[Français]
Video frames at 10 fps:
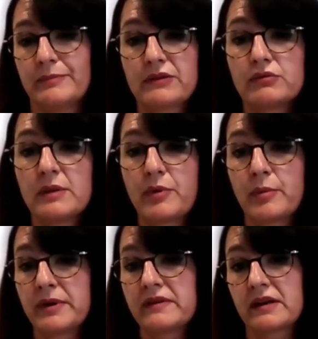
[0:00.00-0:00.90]
pas tous les
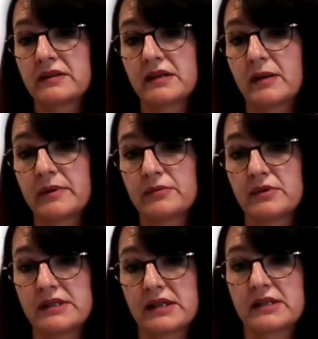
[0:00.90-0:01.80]
propriétaires étaient capables de
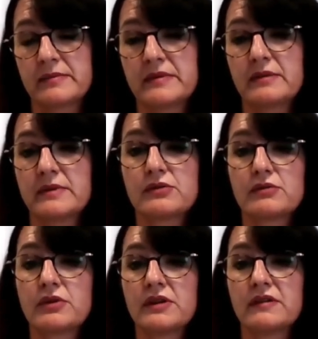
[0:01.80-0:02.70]
les accepter, mais
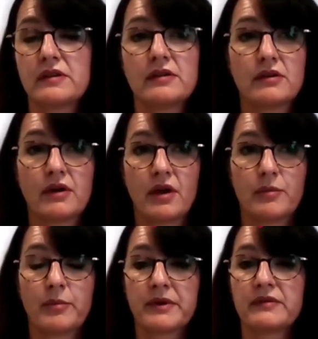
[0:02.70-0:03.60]
ceux qui étaient
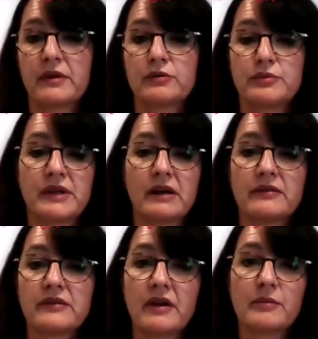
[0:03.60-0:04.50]
propriétaires depuis
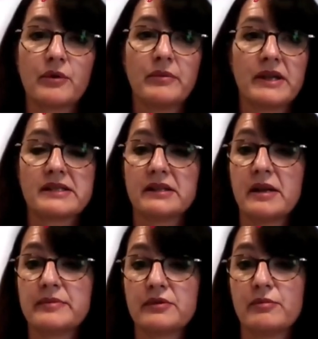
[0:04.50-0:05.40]
40 ans, bon, ben, ils
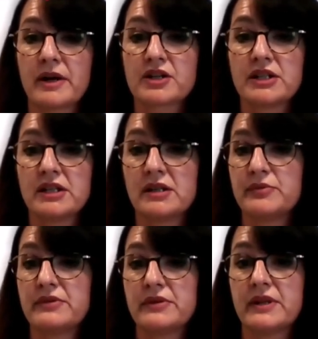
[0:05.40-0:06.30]
s'adaptaient au marché et
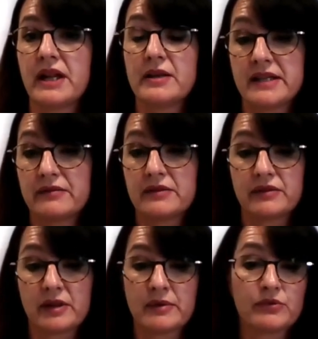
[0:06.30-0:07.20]
puis s'ils mm. avaient
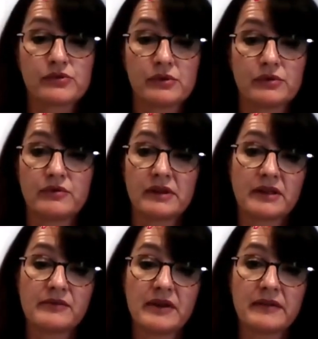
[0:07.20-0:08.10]
vraiment besoin de vendre,
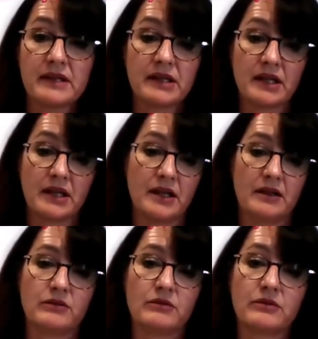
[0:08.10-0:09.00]
ils vendaient.
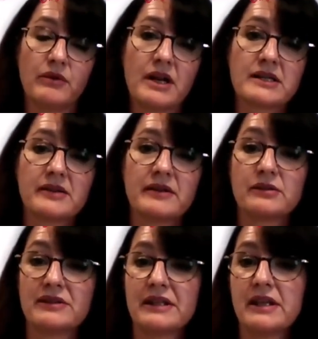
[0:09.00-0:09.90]
Donc voilà, ça va être
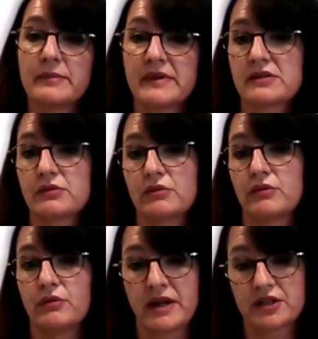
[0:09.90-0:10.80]
une adaptation
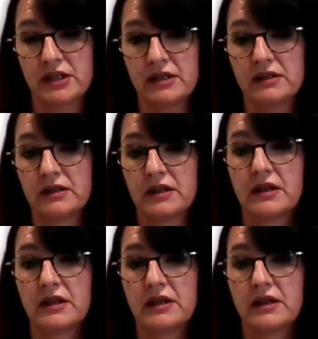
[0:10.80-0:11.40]
au marché.